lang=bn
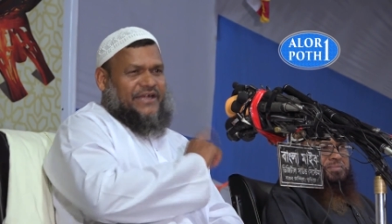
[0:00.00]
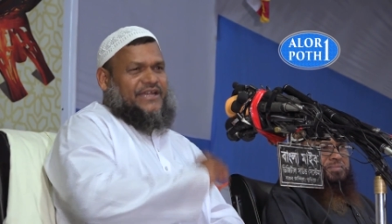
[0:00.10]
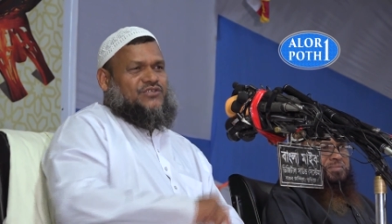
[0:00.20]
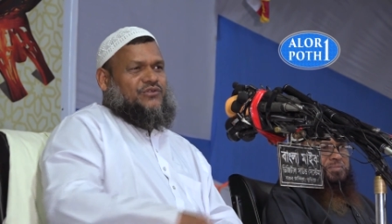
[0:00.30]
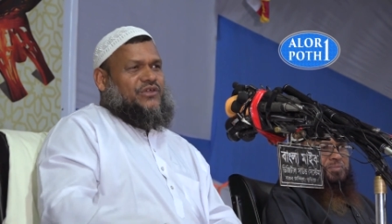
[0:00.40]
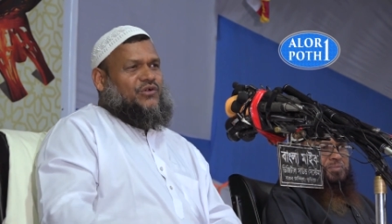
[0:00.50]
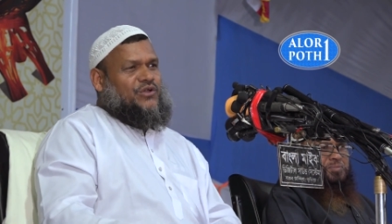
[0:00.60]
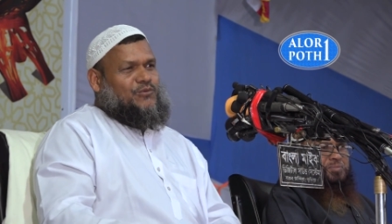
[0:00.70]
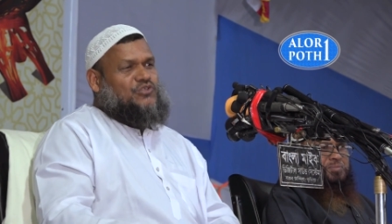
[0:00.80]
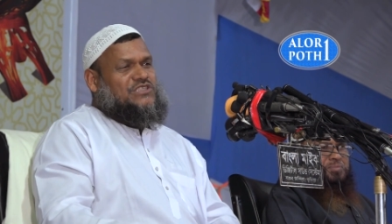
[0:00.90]
এটা যদি
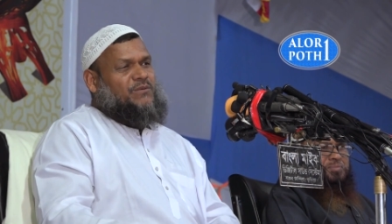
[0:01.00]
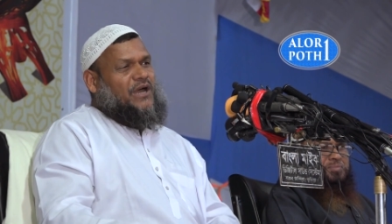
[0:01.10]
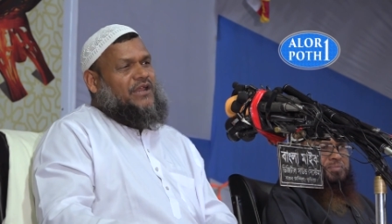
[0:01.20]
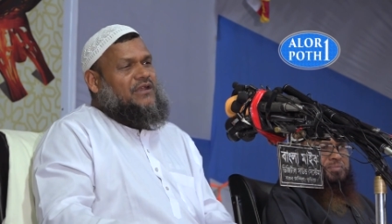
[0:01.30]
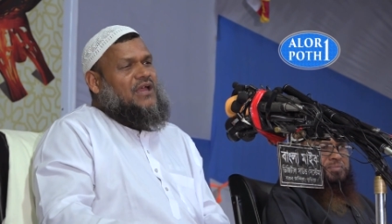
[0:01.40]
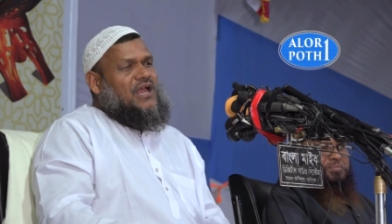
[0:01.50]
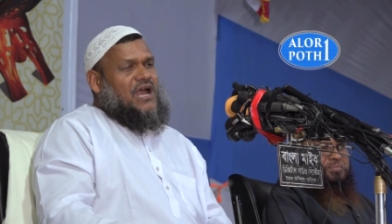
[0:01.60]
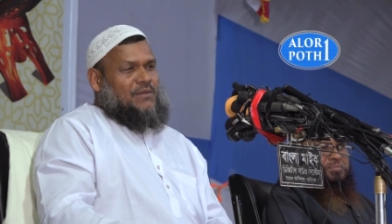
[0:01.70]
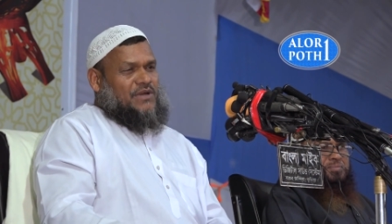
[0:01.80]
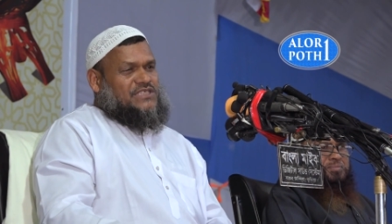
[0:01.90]
উনি বুঝতে পারেন
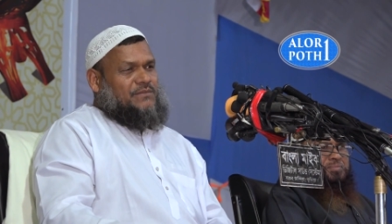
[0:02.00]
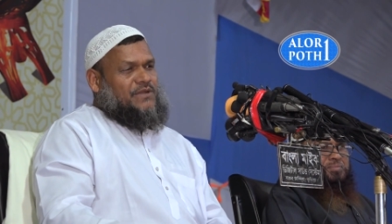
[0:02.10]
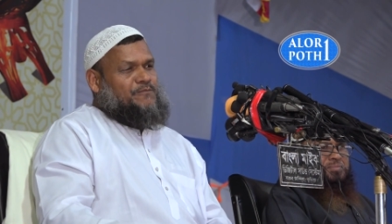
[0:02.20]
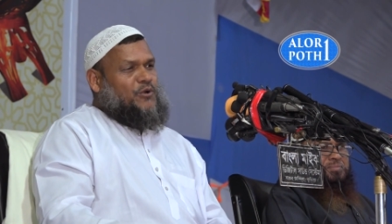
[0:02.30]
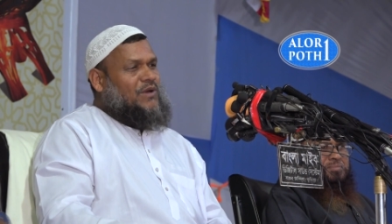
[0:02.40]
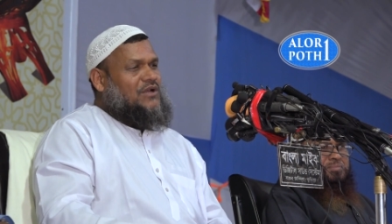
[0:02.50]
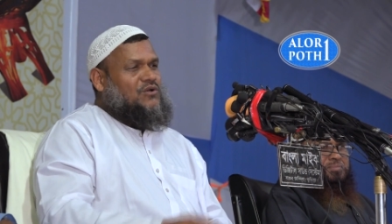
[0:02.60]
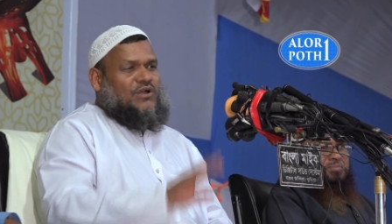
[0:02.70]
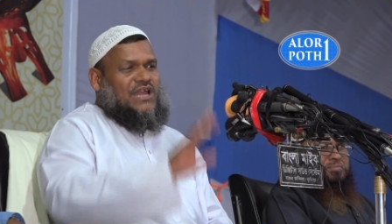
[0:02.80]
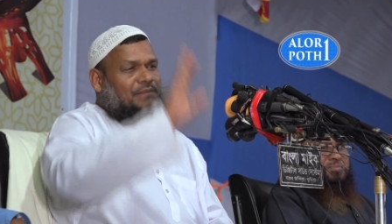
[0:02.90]
আমার সামনে প্রমাণ
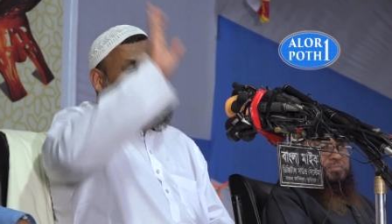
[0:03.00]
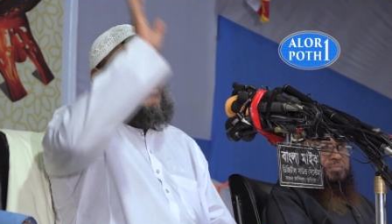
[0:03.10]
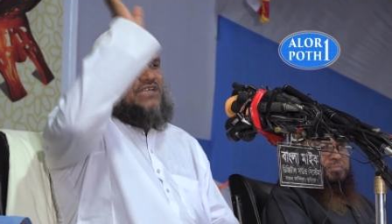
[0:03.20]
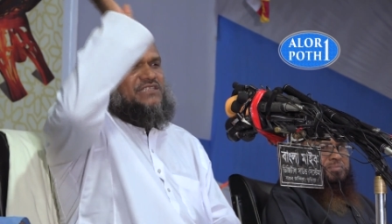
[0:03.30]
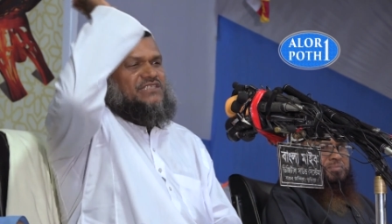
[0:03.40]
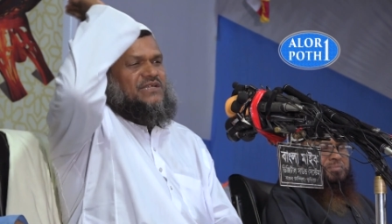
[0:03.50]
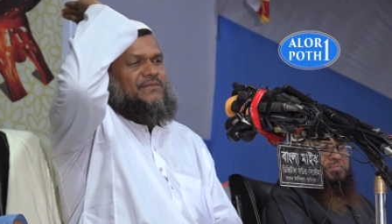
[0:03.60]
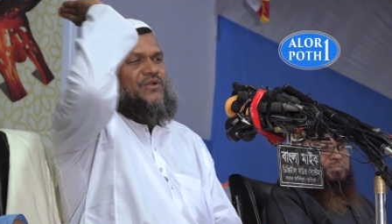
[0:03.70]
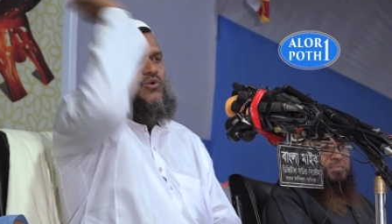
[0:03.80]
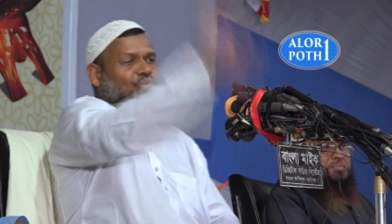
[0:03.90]
করলে আমি জাতির
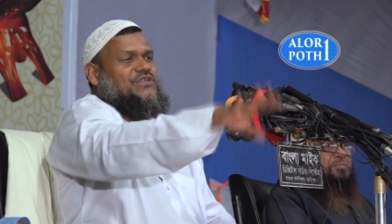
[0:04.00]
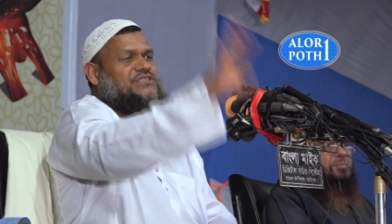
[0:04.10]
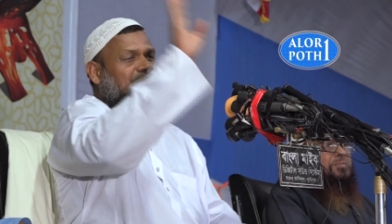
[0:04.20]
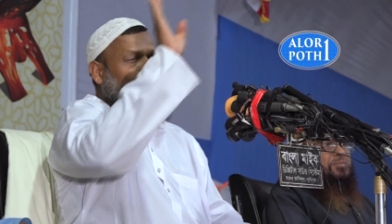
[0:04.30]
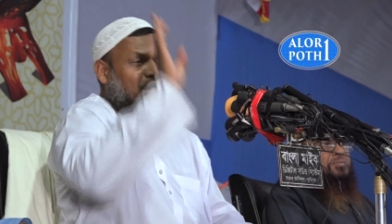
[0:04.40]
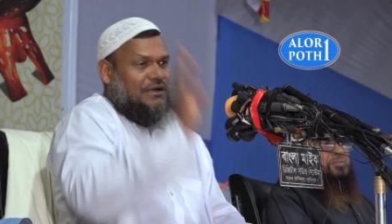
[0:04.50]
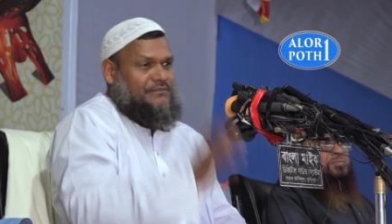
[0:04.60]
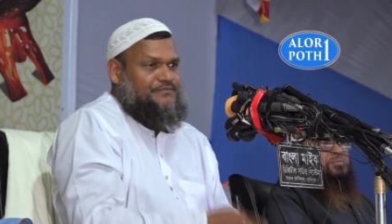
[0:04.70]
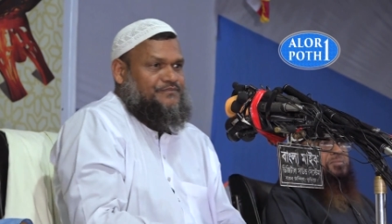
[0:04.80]
সামনে কোনোদিন যাব না